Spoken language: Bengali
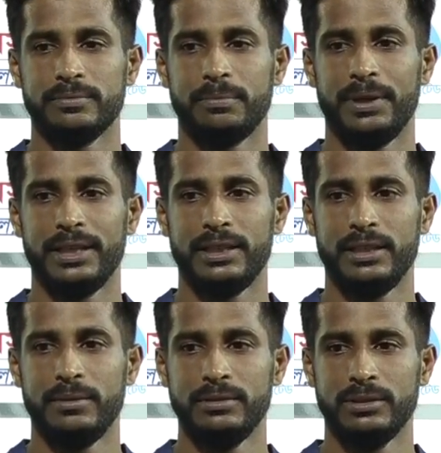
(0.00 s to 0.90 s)

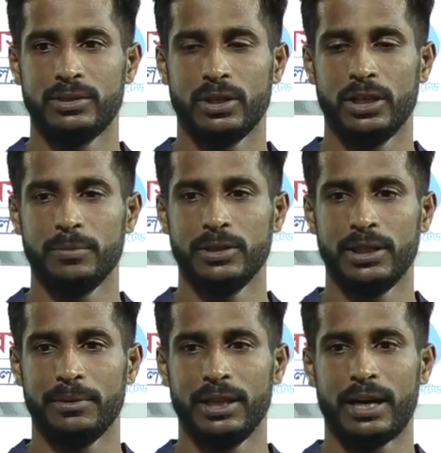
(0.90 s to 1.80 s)
ব্যাটিং সহায়ক
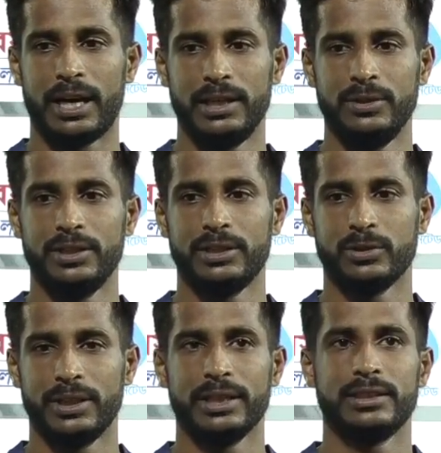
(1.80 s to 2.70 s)
বলতে আমাদের আর্লি উইকেট
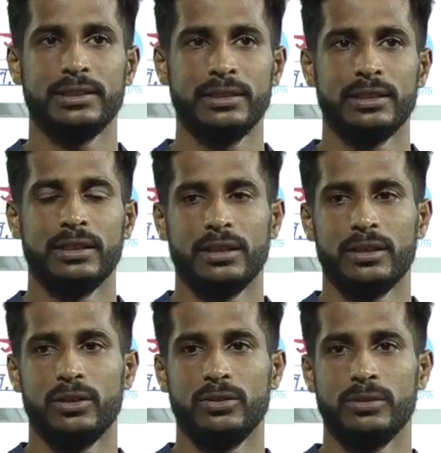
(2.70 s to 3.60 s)
চলে গেছে
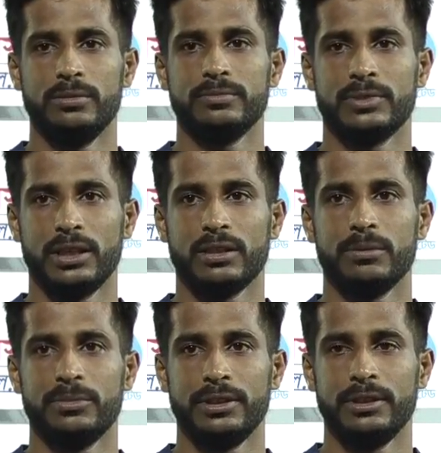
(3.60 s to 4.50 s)
নয়তো মানে
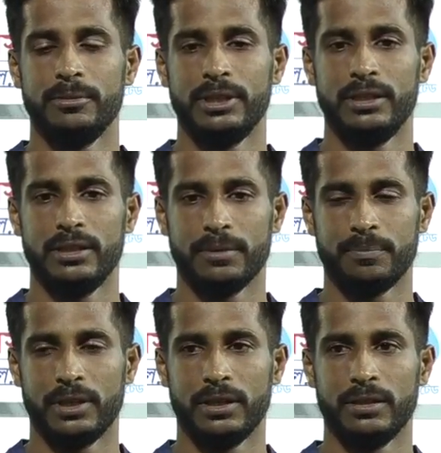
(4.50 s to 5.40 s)
কম্পিটিভলি
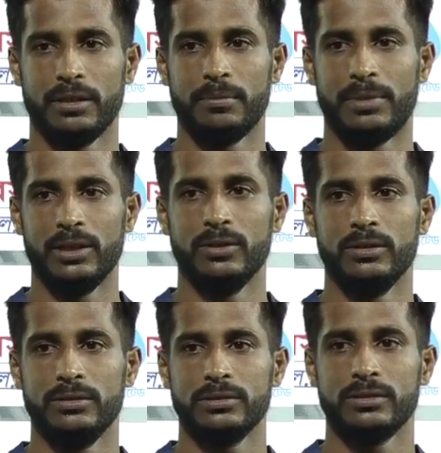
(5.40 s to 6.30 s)
আপনার ভালো
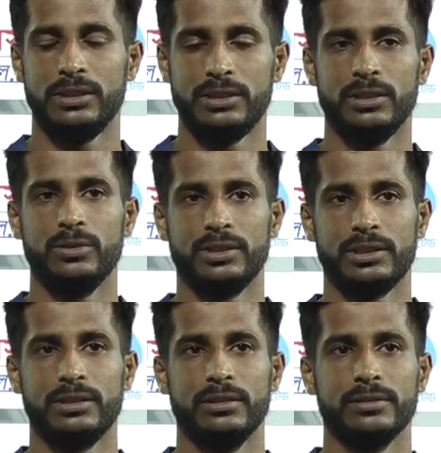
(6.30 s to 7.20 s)
ই ছিল
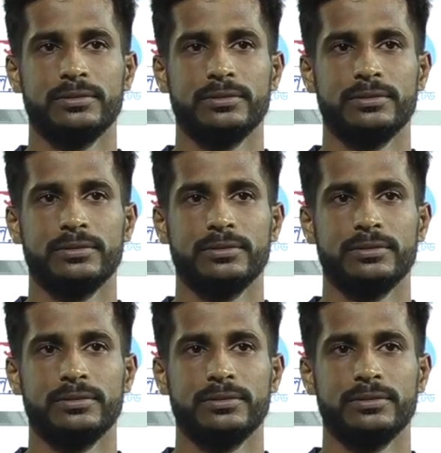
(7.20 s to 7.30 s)
উইকেট ছিল